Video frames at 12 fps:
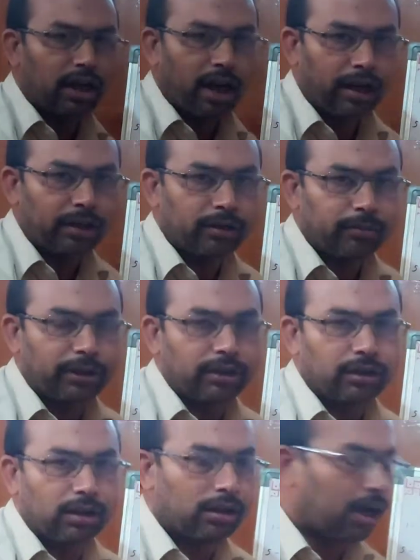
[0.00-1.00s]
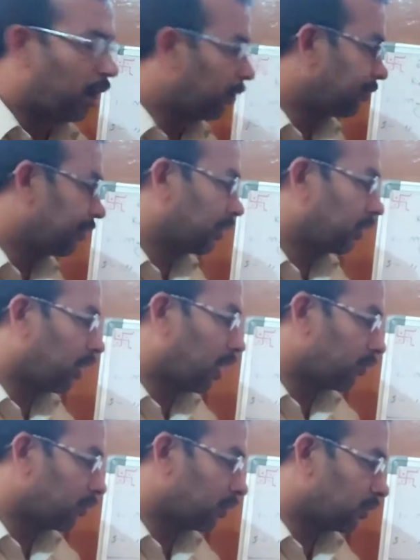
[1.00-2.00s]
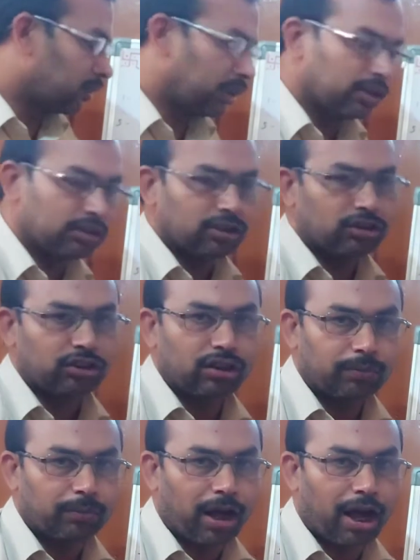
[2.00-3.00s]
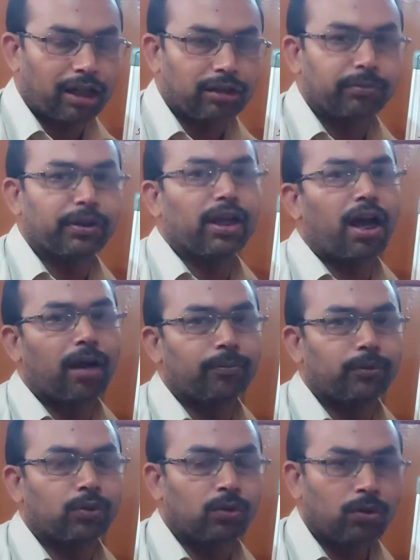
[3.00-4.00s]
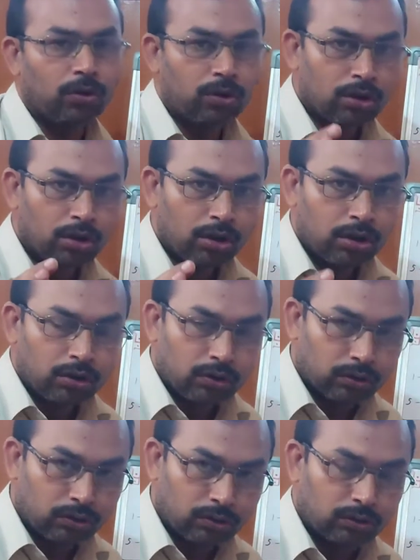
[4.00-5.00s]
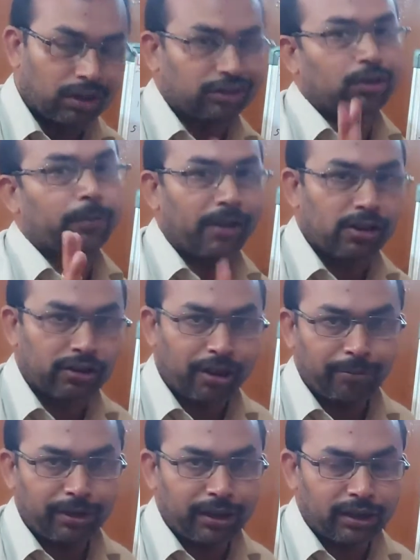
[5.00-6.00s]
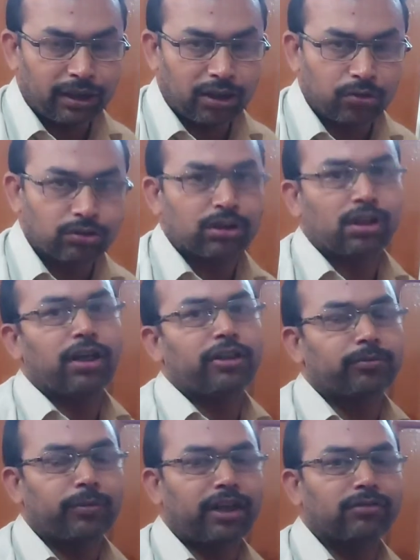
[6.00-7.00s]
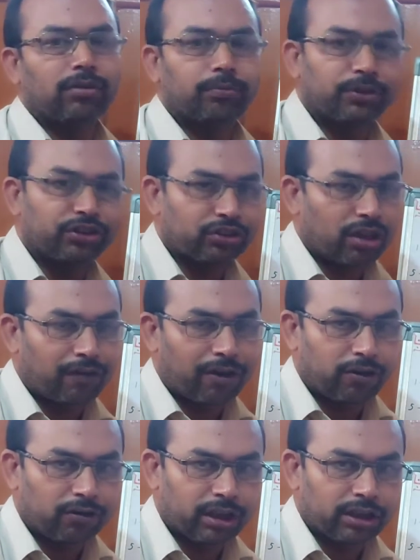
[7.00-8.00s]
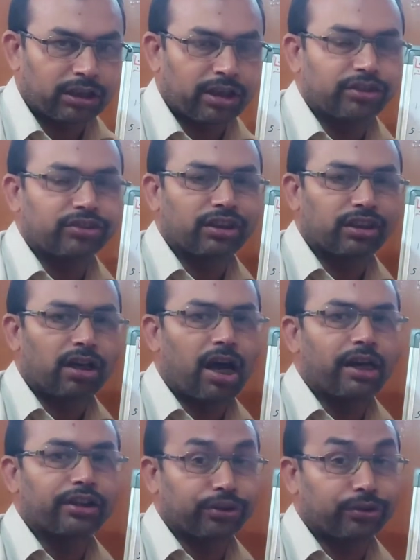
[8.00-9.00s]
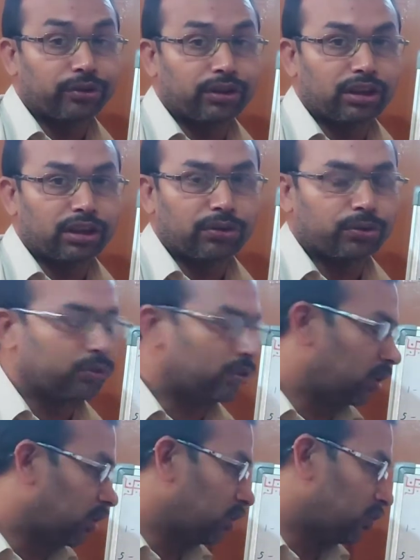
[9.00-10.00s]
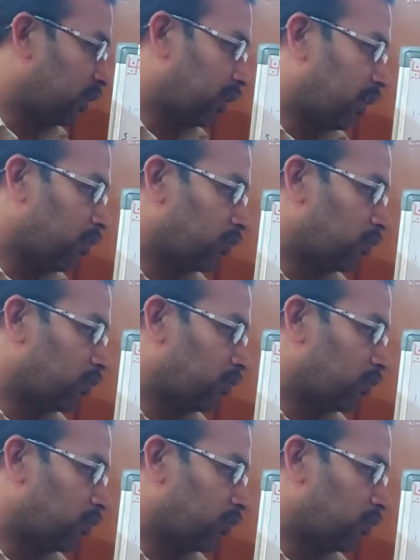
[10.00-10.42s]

कार्य मंगल आपसे करा सकते हैं जिससे बाद में आपको असफलता मिलेगी और उसके कारण बाद में पछतावा होगा कि ऐसे कार्य न किए होते इसलिए